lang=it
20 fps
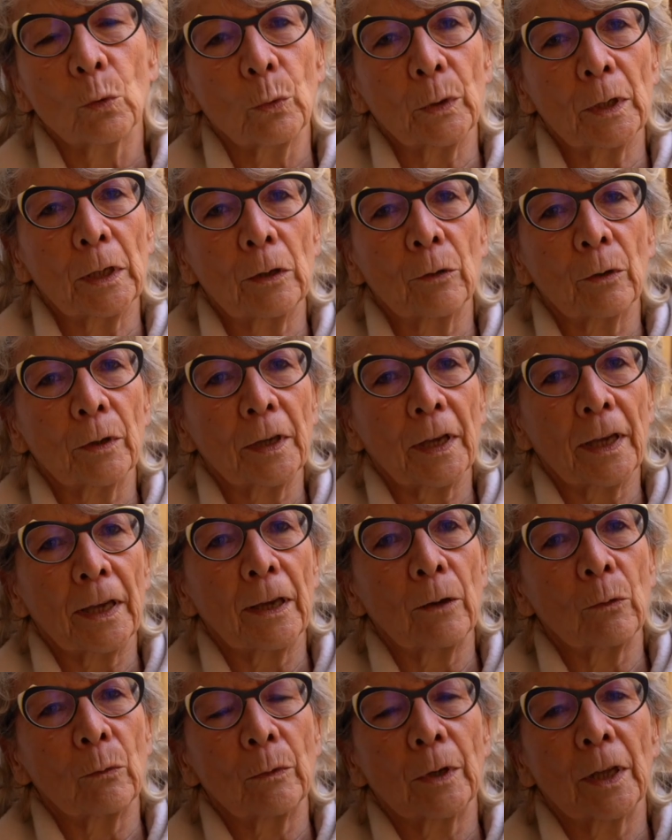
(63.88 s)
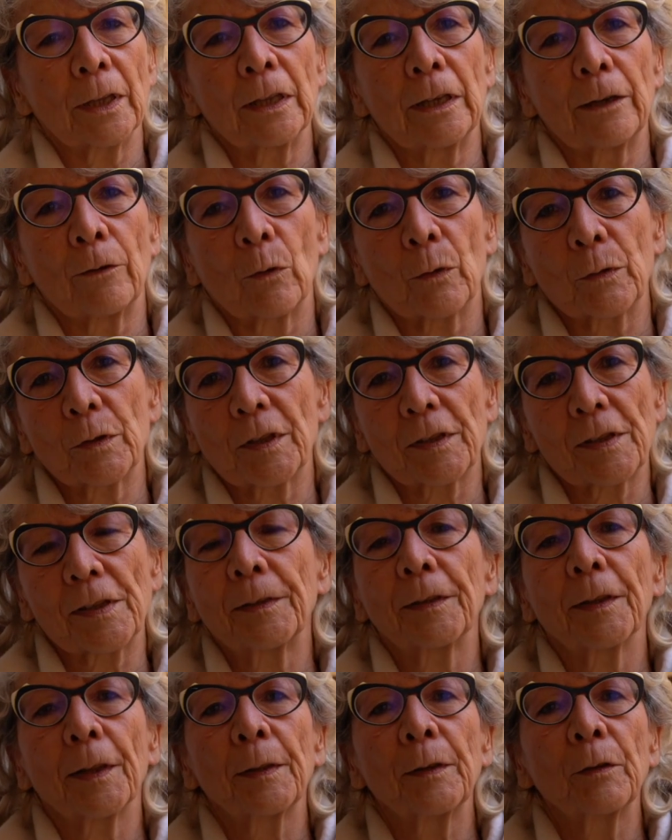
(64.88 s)
a quello che è una delle nostre
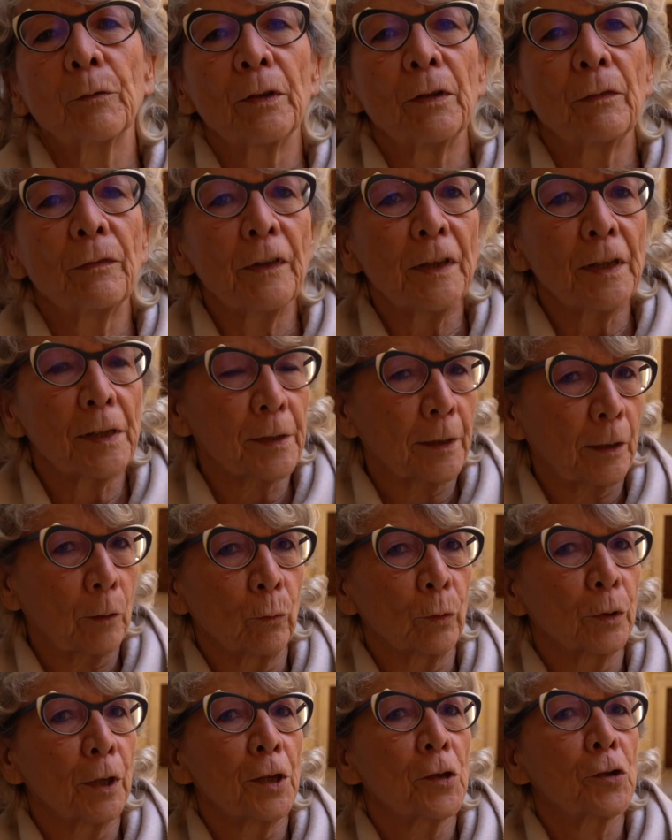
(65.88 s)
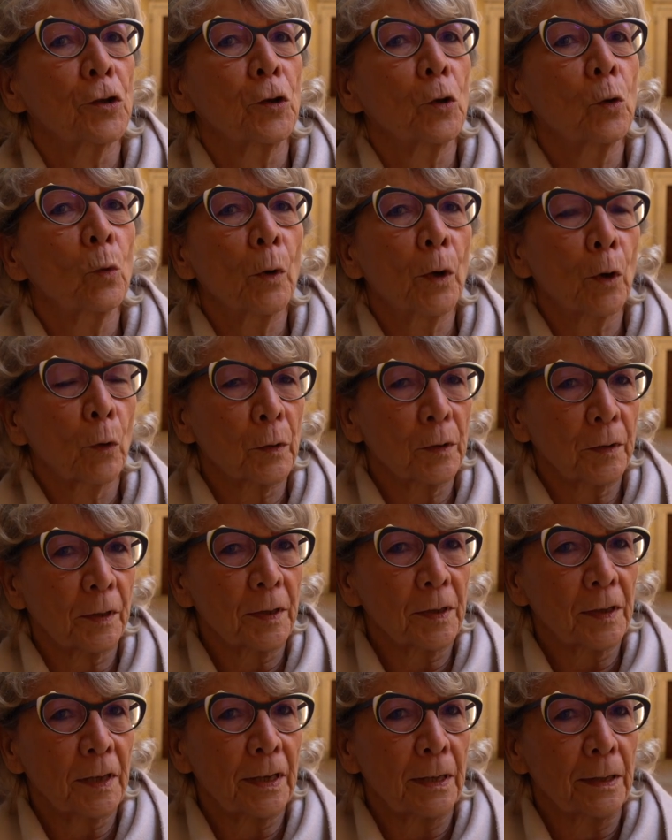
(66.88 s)
sensazioni fisiche, uno dei cinque nostri
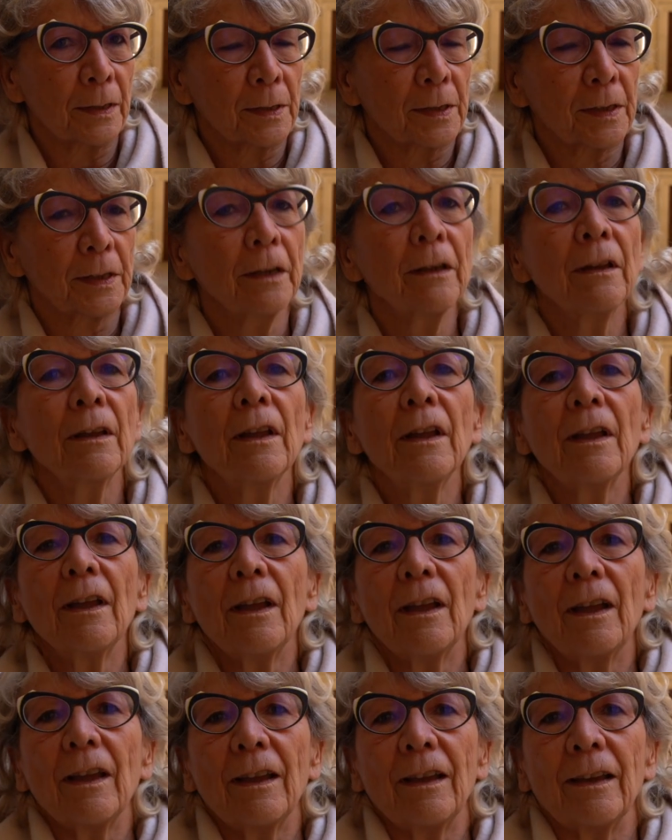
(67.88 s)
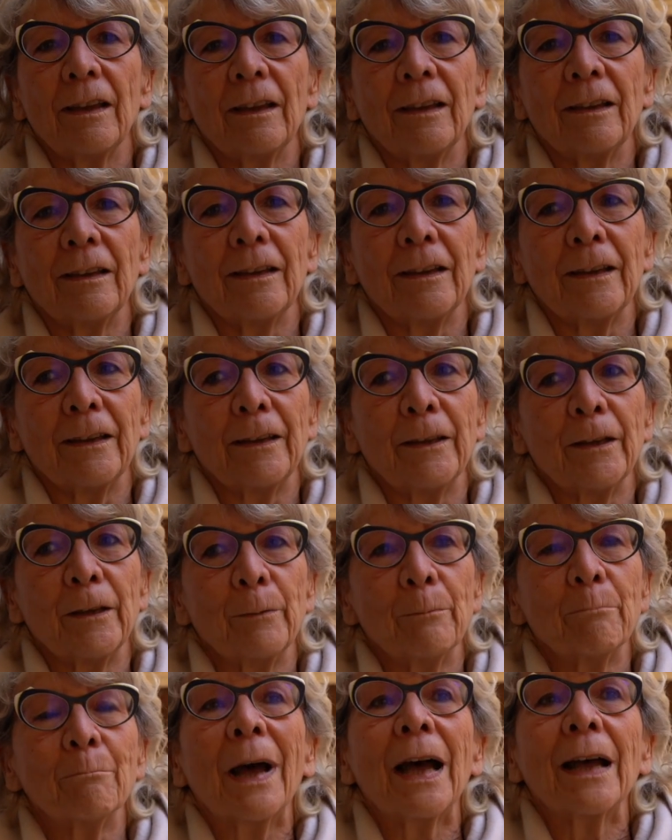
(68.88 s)
sensi,
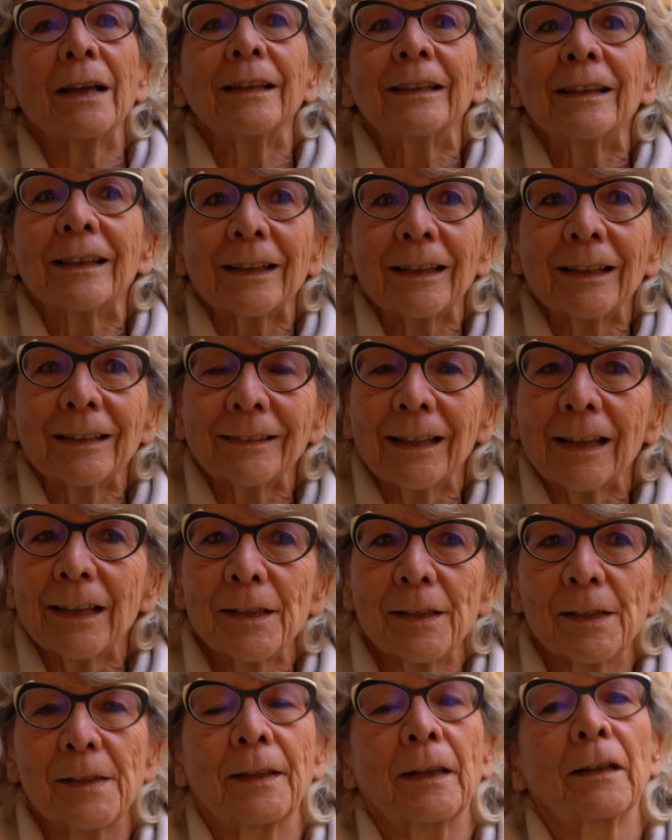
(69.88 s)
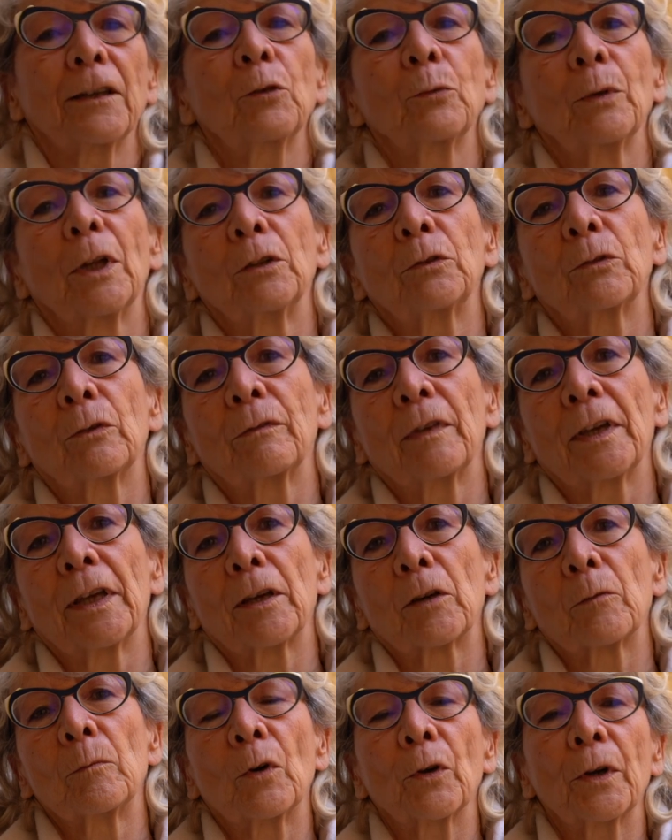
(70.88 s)
eh, ma in realtà esiste anche un altro
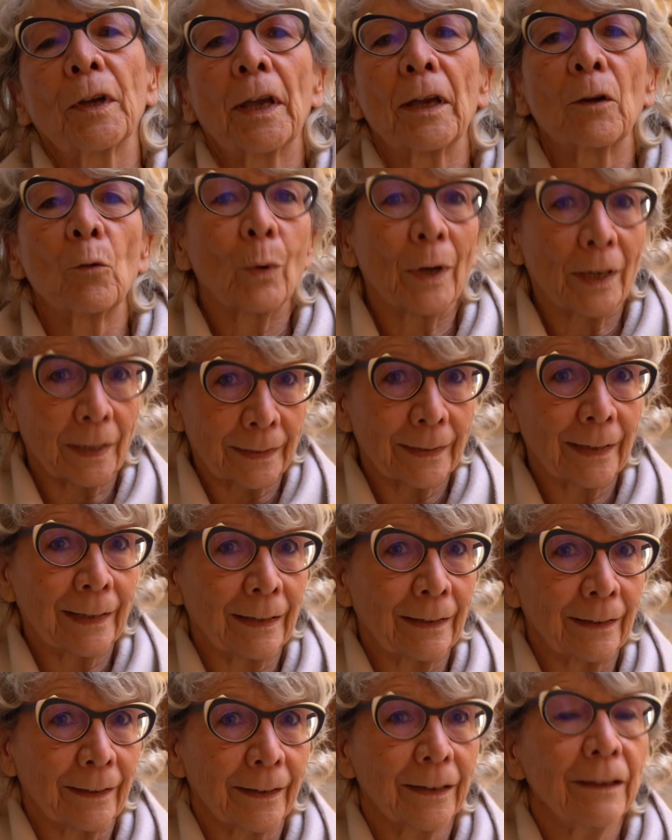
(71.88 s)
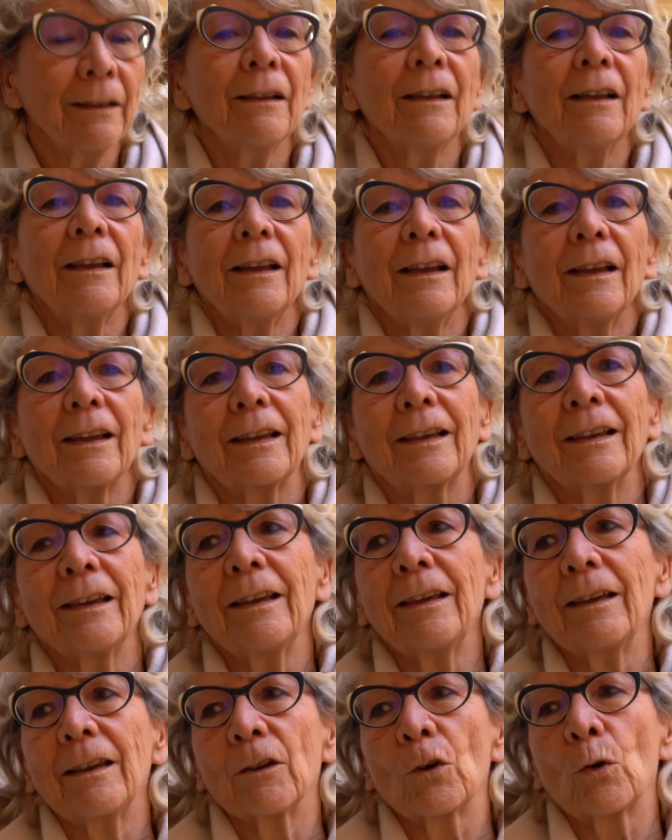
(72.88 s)
verbo che è guardare
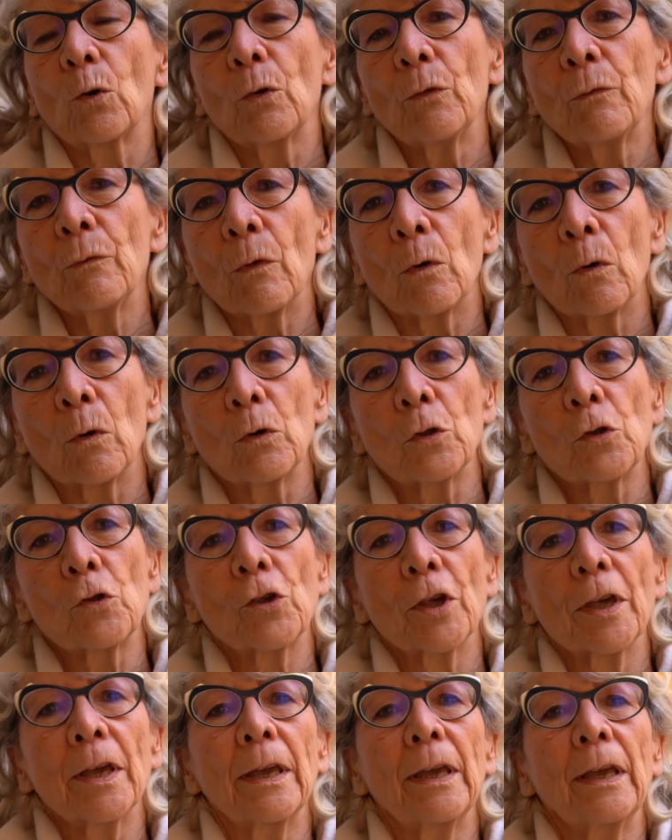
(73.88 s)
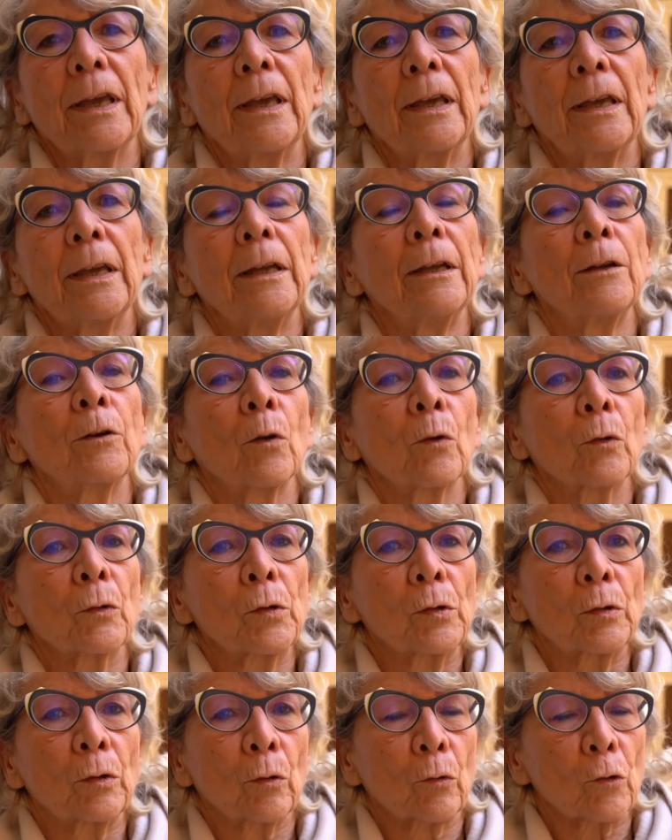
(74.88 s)
che coinvolge eh, il
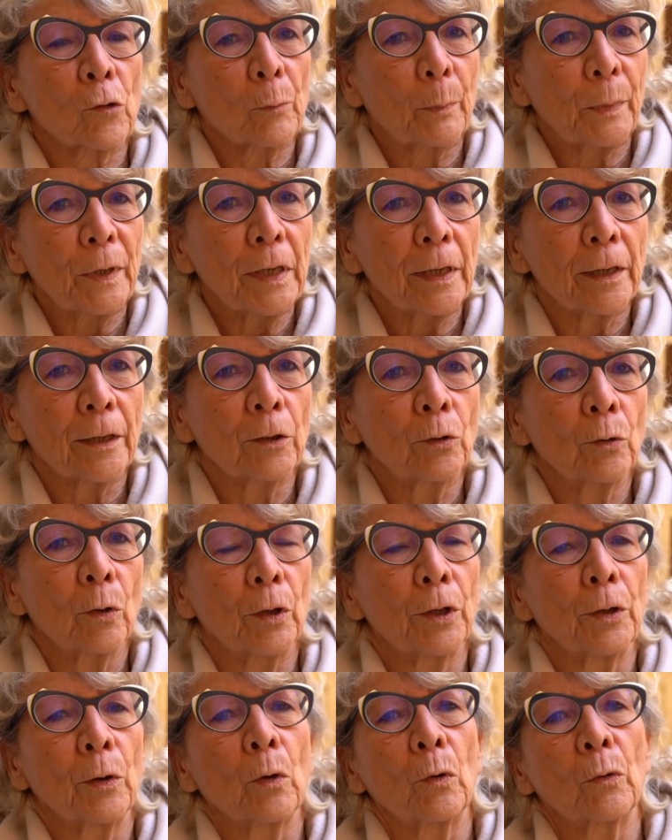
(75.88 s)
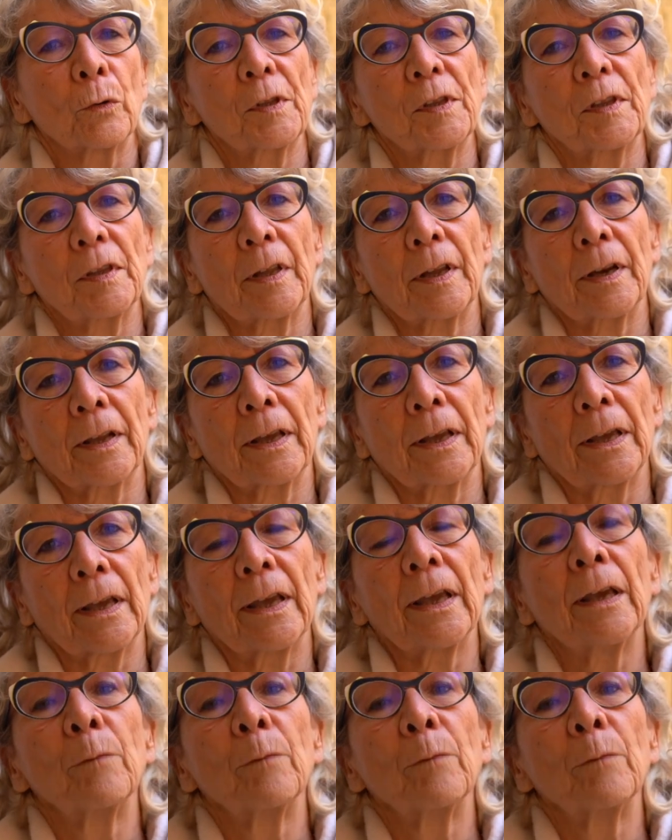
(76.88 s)
nostro spirito, le nostre